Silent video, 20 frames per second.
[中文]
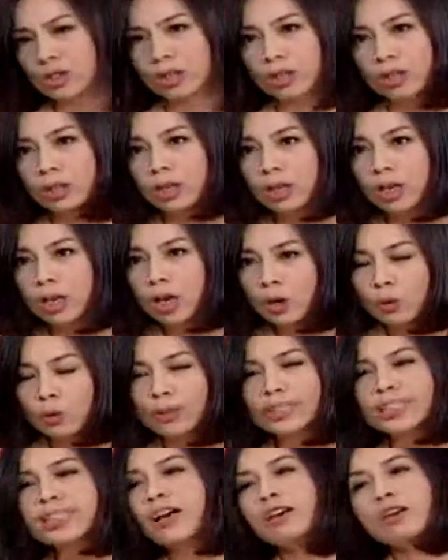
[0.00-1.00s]
者。
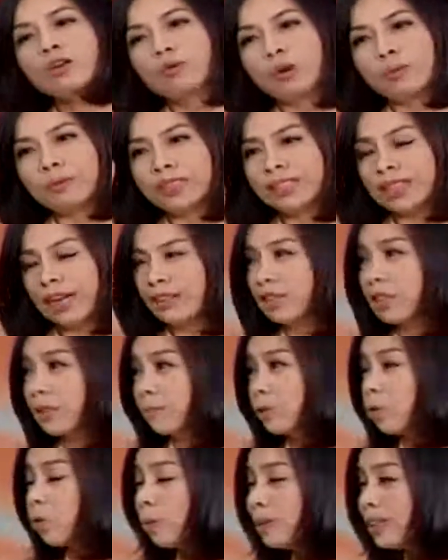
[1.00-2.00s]
我今天要跟国民讲，
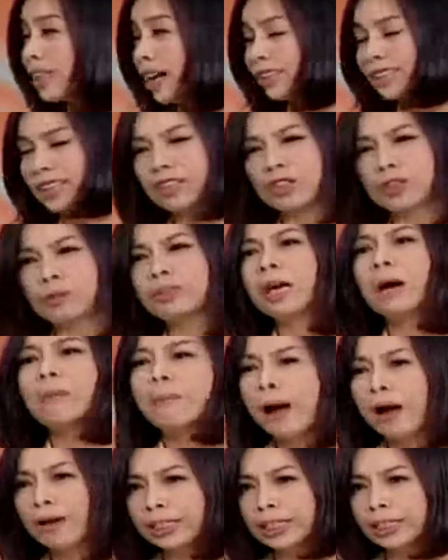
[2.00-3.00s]
什国民党讲什么叫
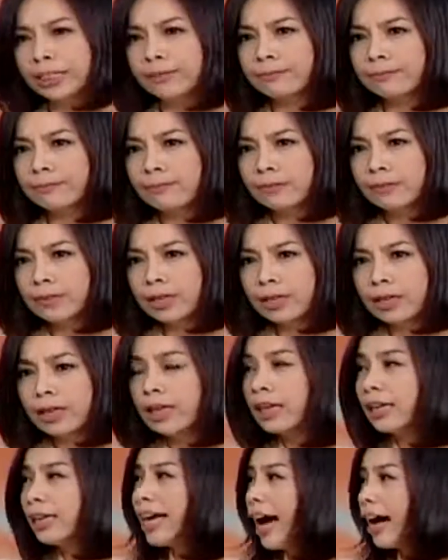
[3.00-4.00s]
暴力？
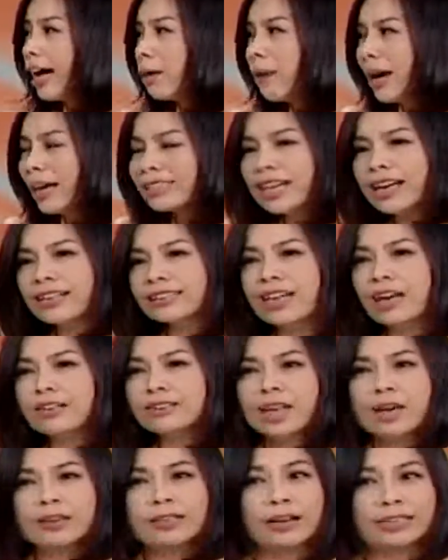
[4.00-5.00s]
两个晚上敲
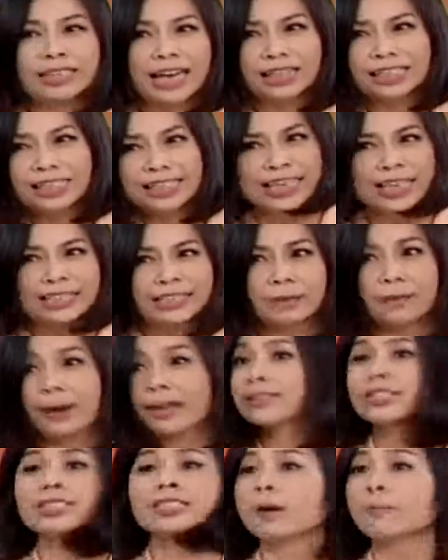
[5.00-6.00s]
烧到两亿三千
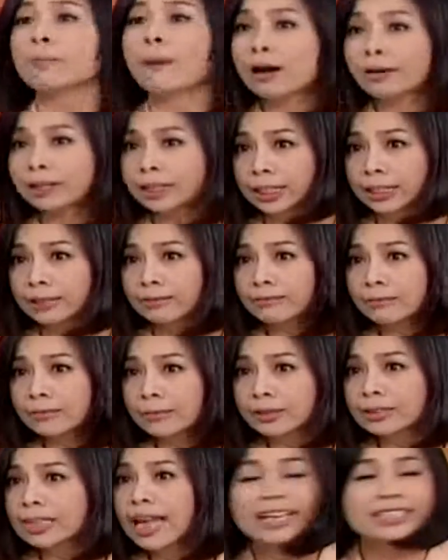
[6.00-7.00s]
万，这叫暴力。
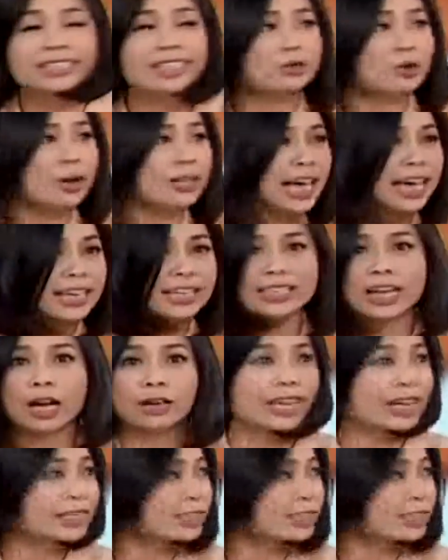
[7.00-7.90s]
赖声川那颗脑